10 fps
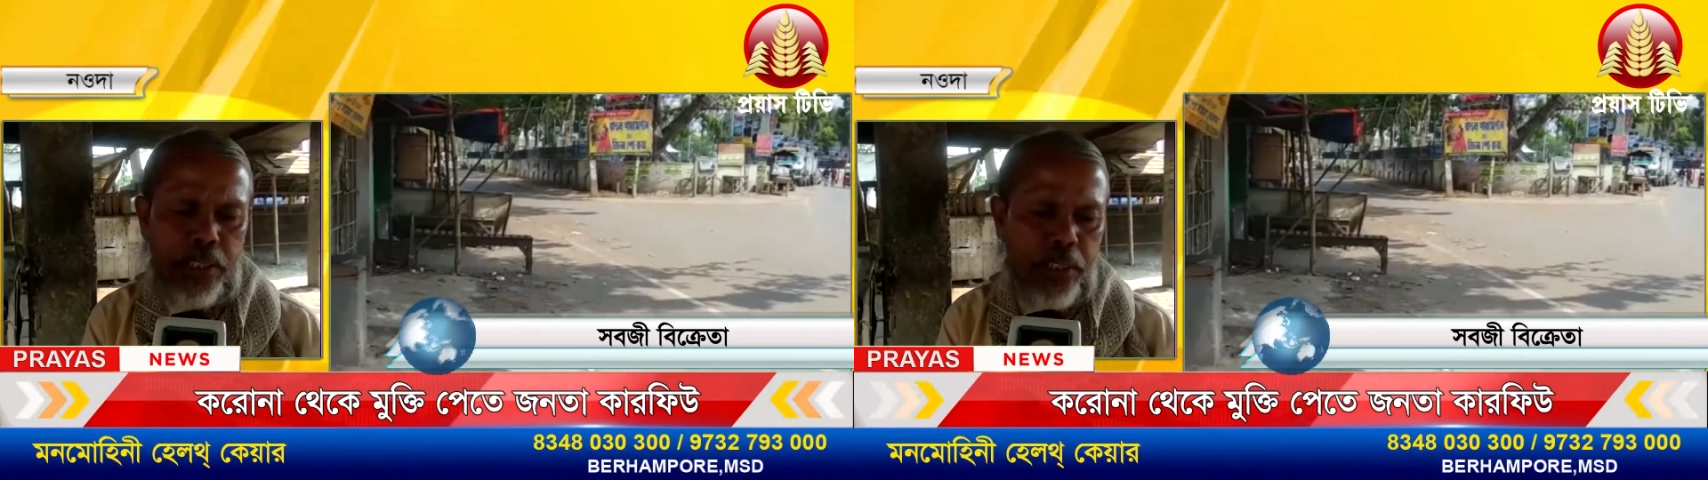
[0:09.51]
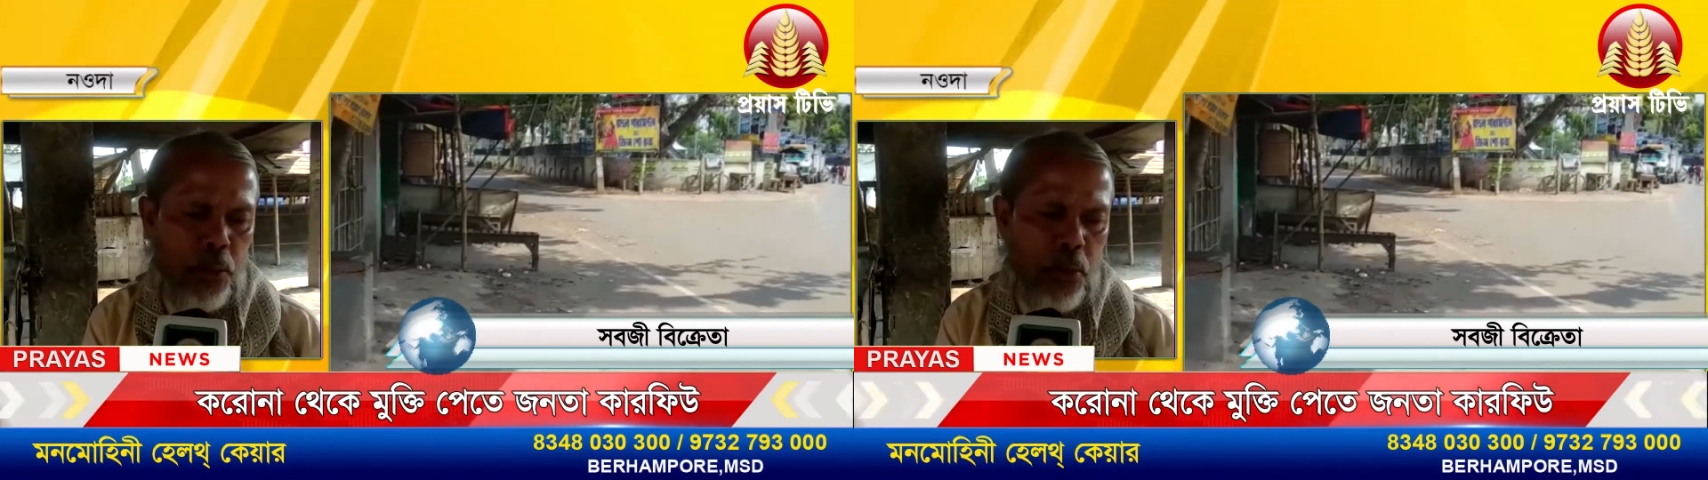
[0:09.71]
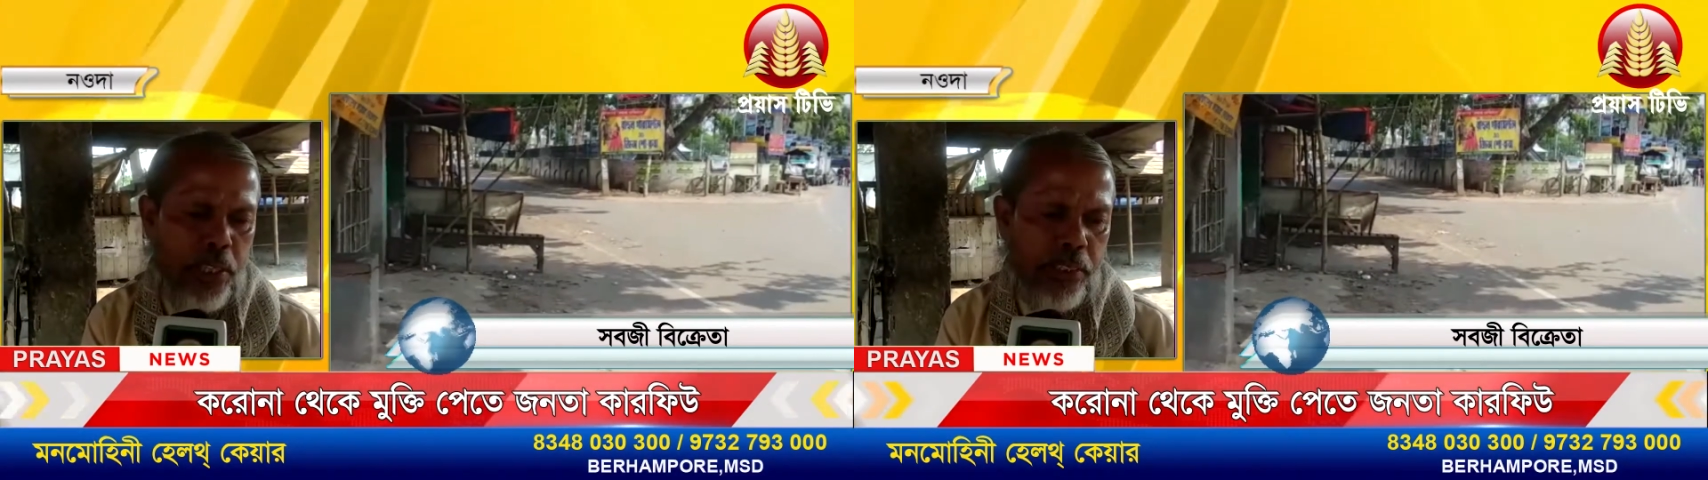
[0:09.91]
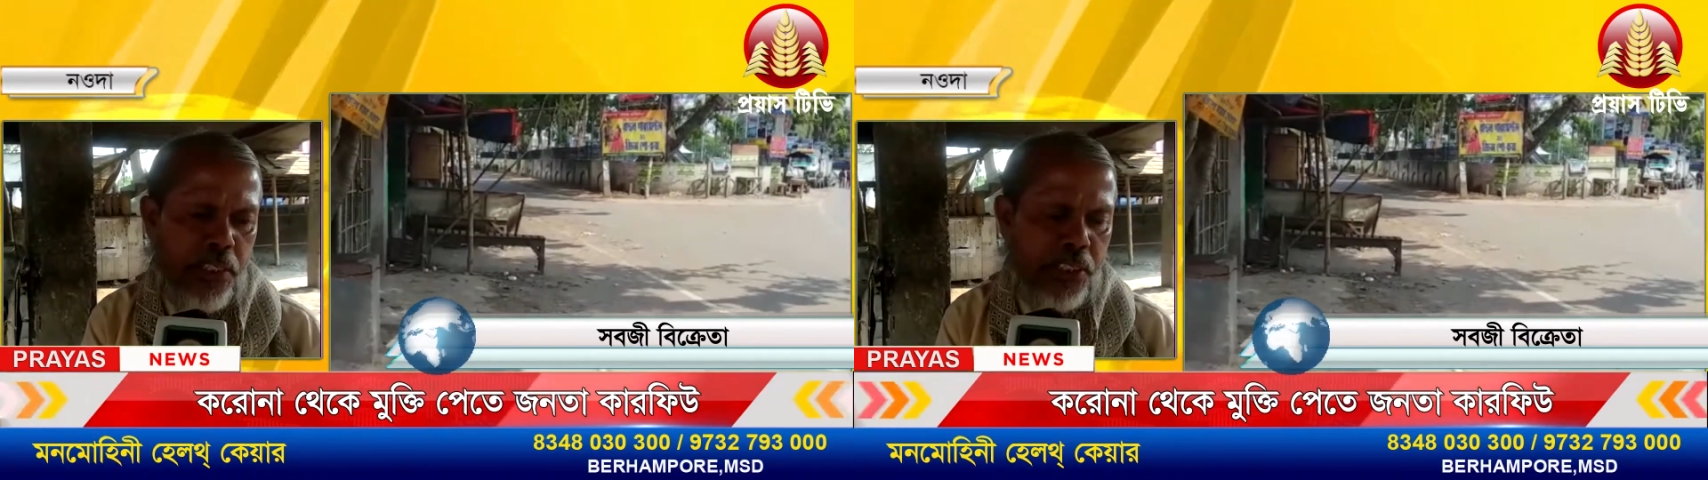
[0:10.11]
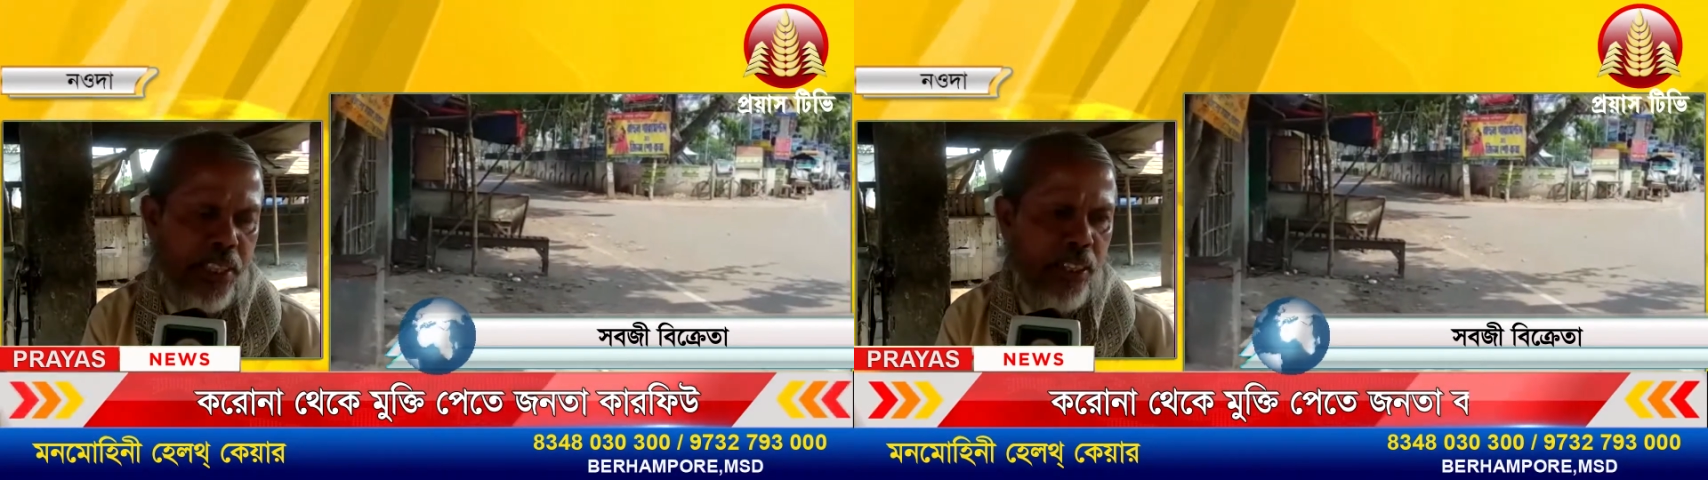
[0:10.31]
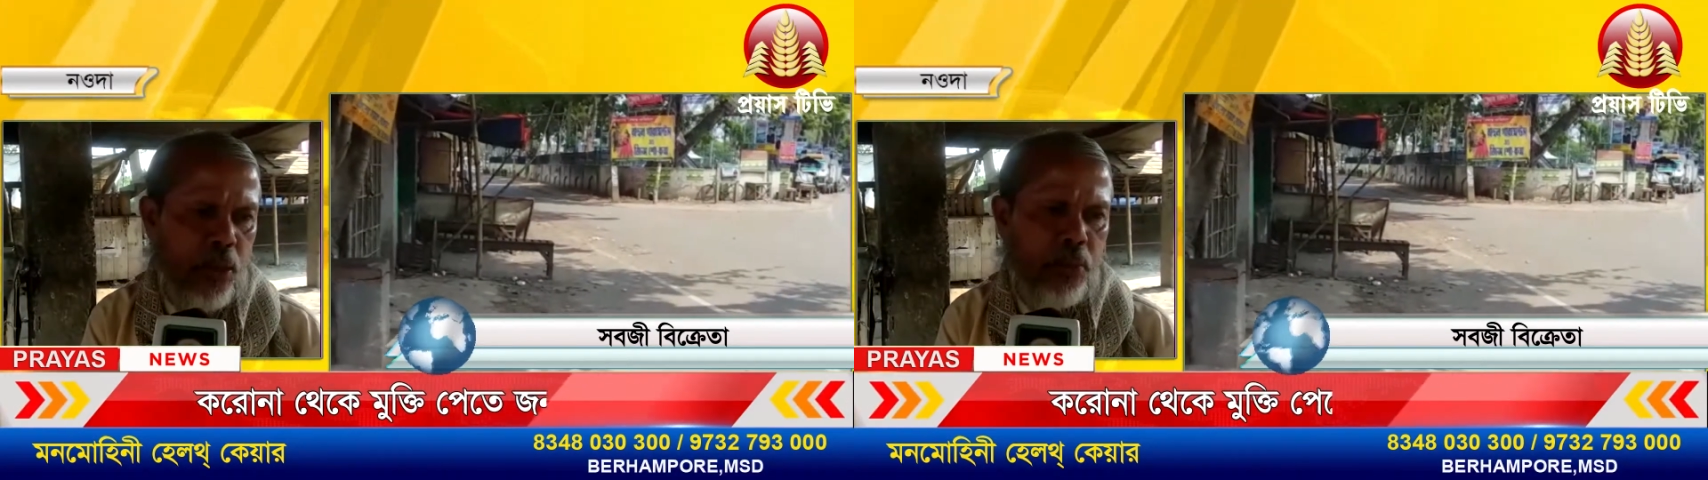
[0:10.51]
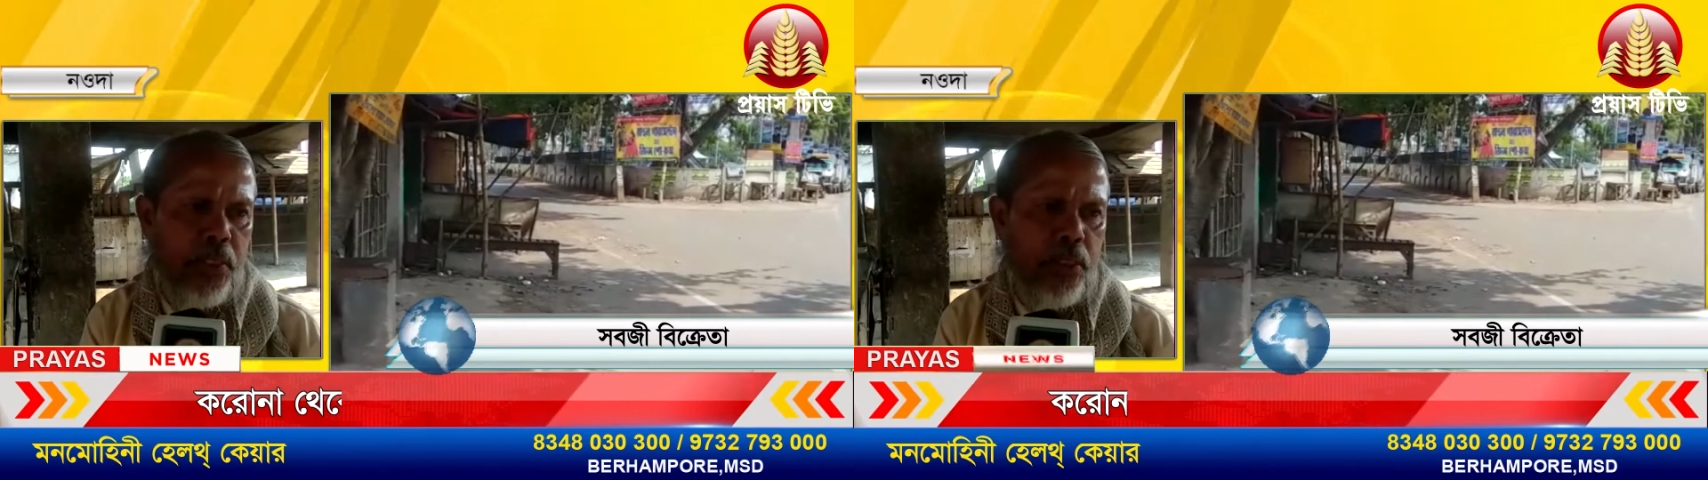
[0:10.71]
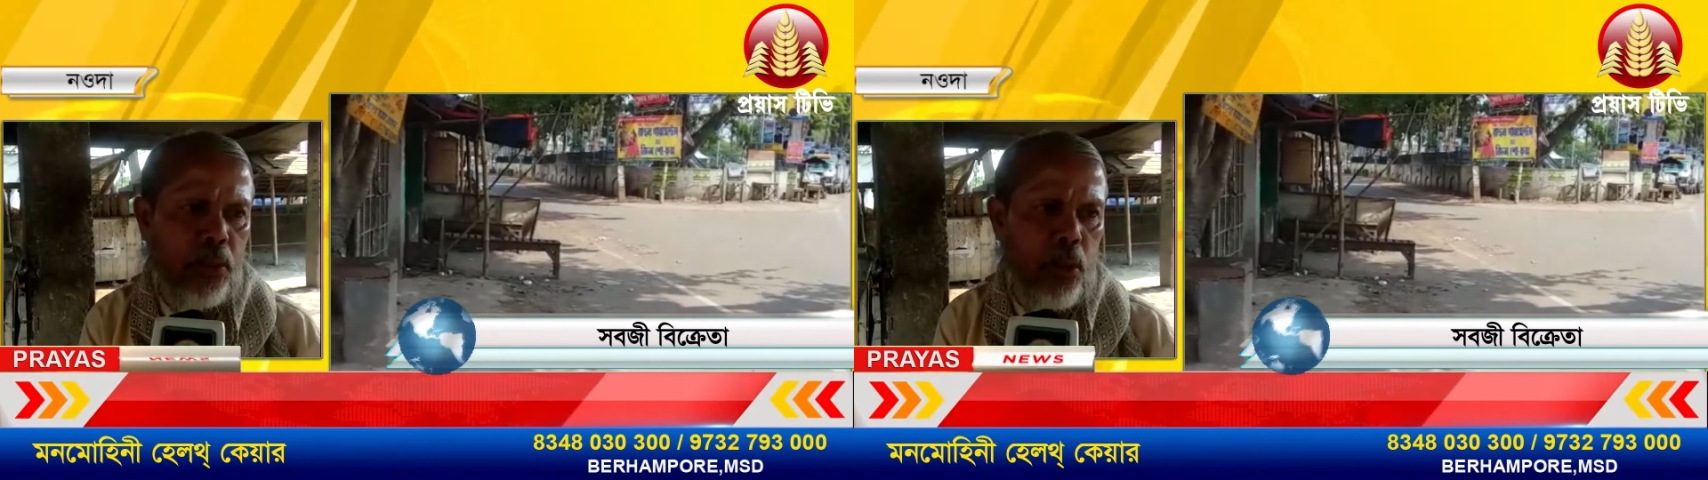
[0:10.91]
এখনো একত্রিশ তারিখ অবধি তো